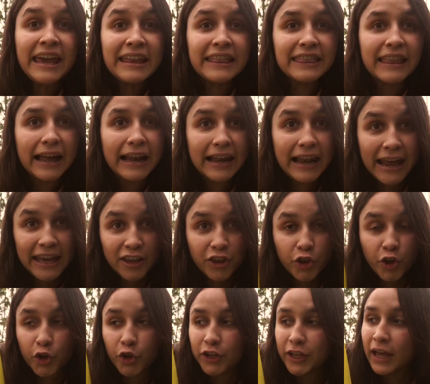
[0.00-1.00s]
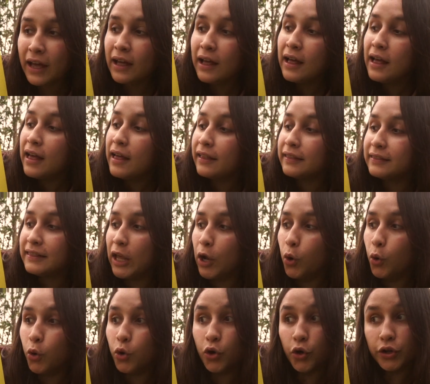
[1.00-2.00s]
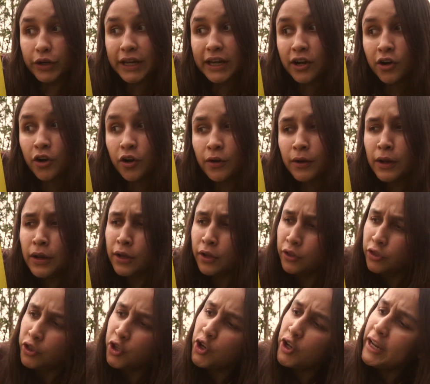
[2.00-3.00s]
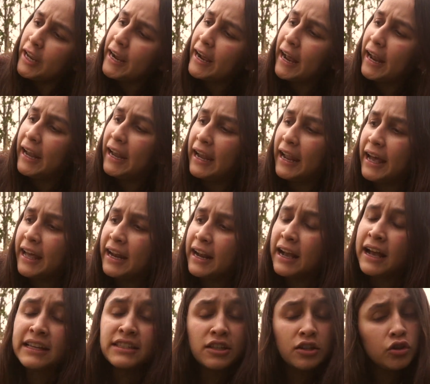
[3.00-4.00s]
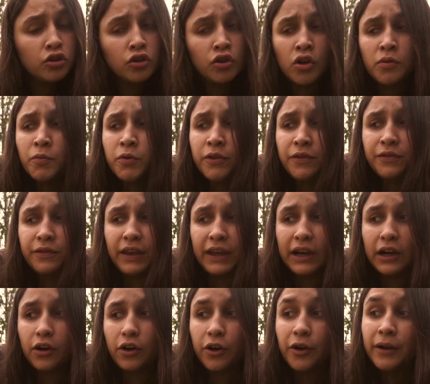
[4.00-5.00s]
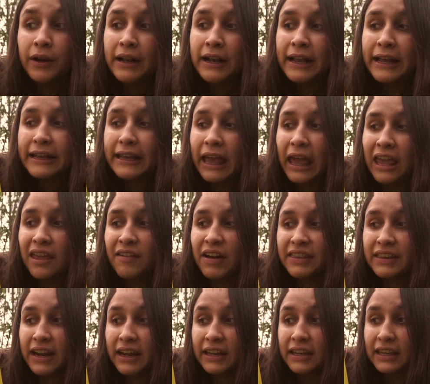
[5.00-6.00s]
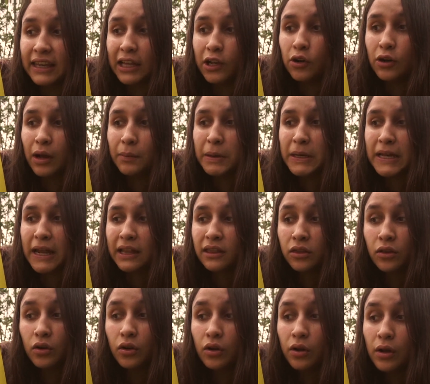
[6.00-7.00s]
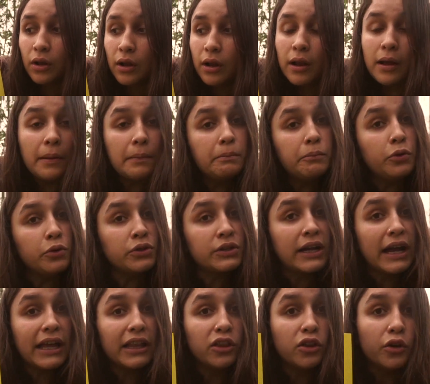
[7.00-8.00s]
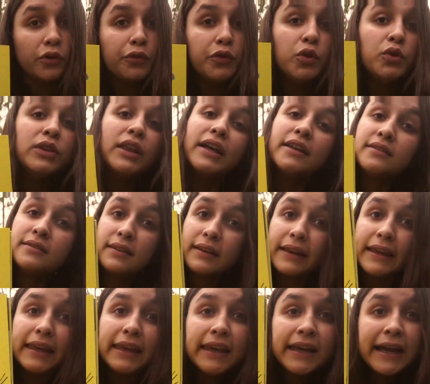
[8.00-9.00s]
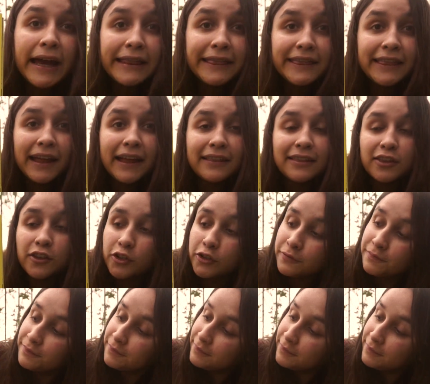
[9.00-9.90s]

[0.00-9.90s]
Esta es la historia de un conejo de orejas largas, no muy viejo, que iba tranquilo caminando, buscando frutas y cantando.